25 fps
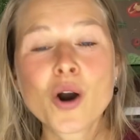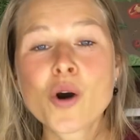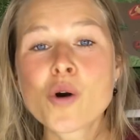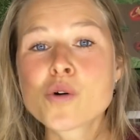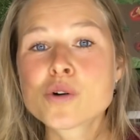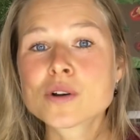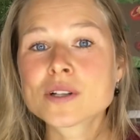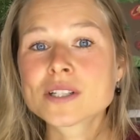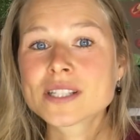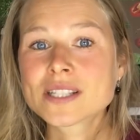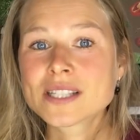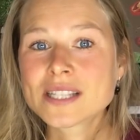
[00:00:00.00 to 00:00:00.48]

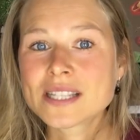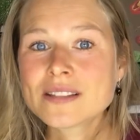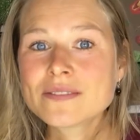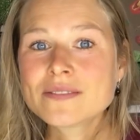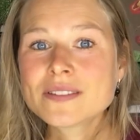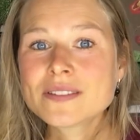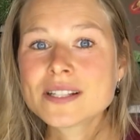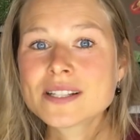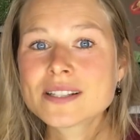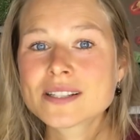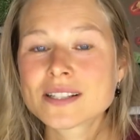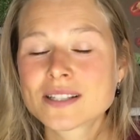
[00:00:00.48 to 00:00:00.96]
Und
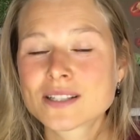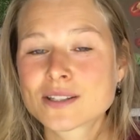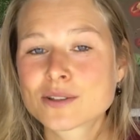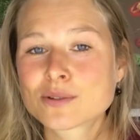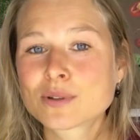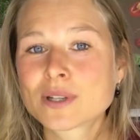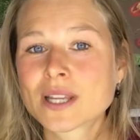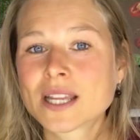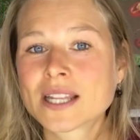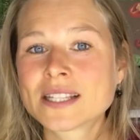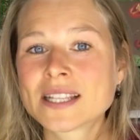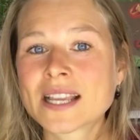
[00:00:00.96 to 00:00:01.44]
Kiwis sind so
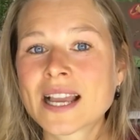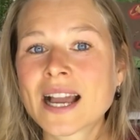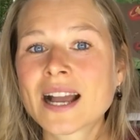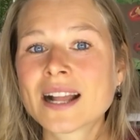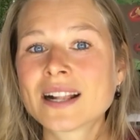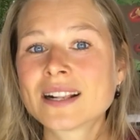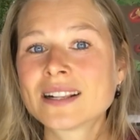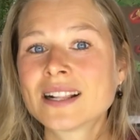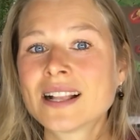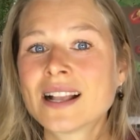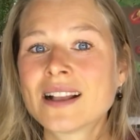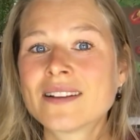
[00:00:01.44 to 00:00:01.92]

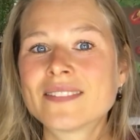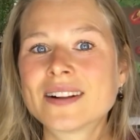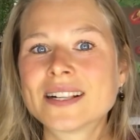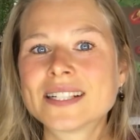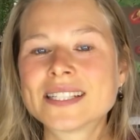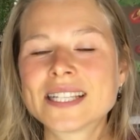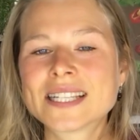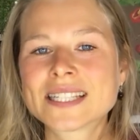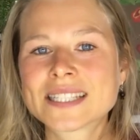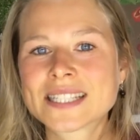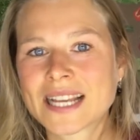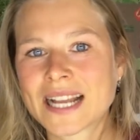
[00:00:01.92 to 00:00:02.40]
genial, weil
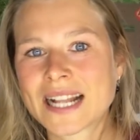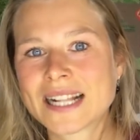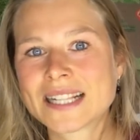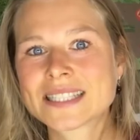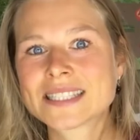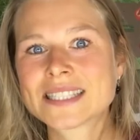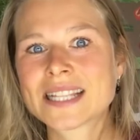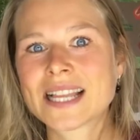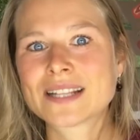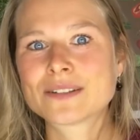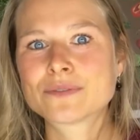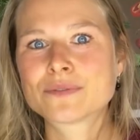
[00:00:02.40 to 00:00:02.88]
die
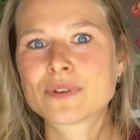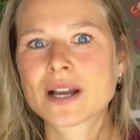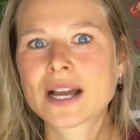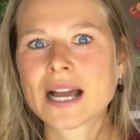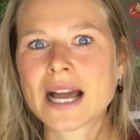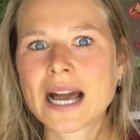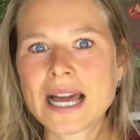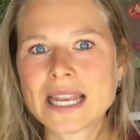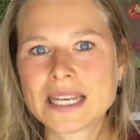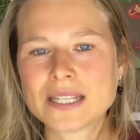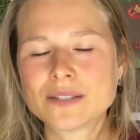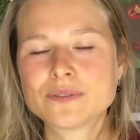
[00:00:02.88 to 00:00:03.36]
enthalten einfach
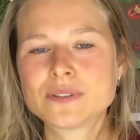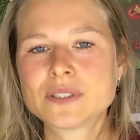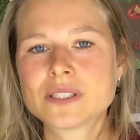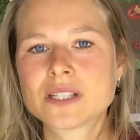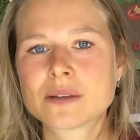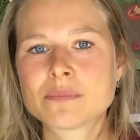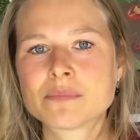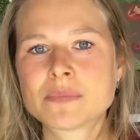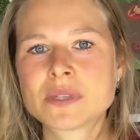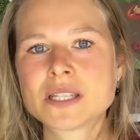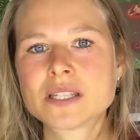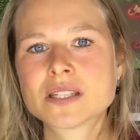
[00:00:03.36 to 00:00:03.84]
alle
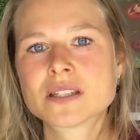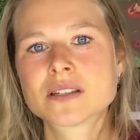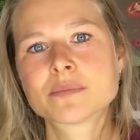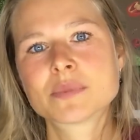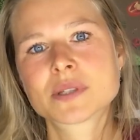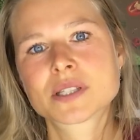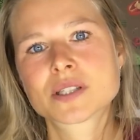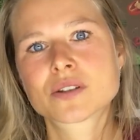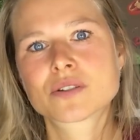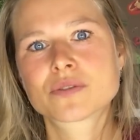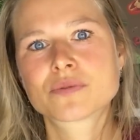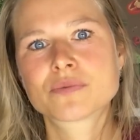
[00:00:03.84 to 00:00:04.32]
Vitamine,
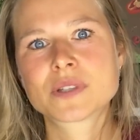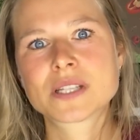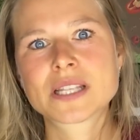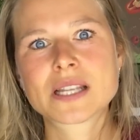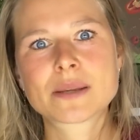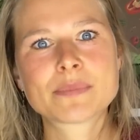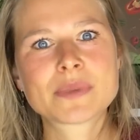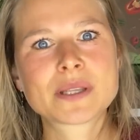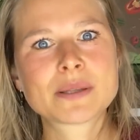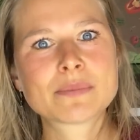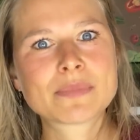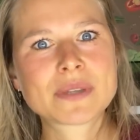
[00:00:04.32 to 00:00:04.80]
bis auf
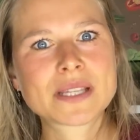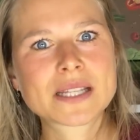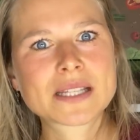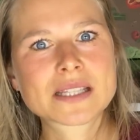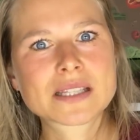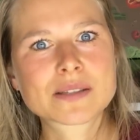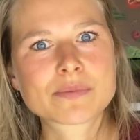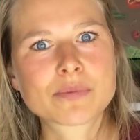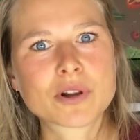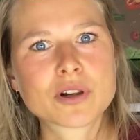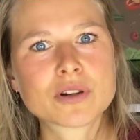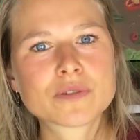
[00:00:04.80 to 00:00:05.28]
Vitamin
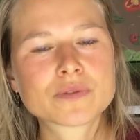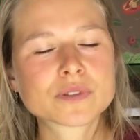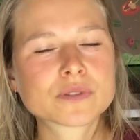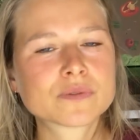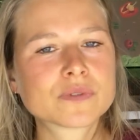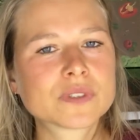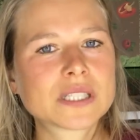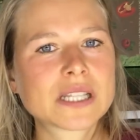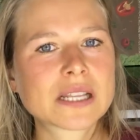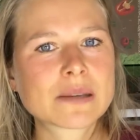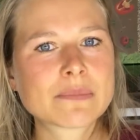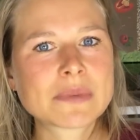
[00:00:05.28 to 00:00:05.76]
B12 und
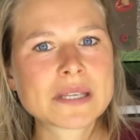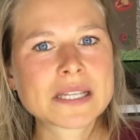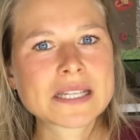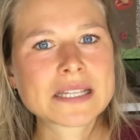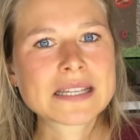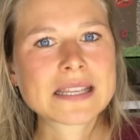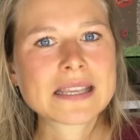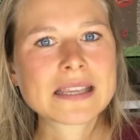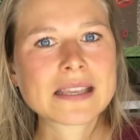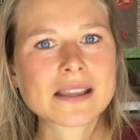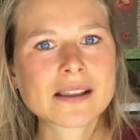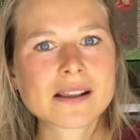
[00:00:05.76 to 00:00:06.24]
Vitamin
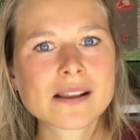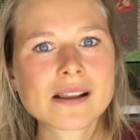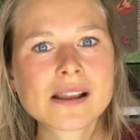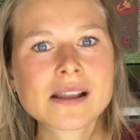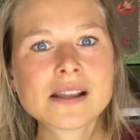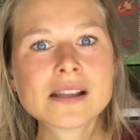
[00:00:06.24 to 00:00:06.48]
D.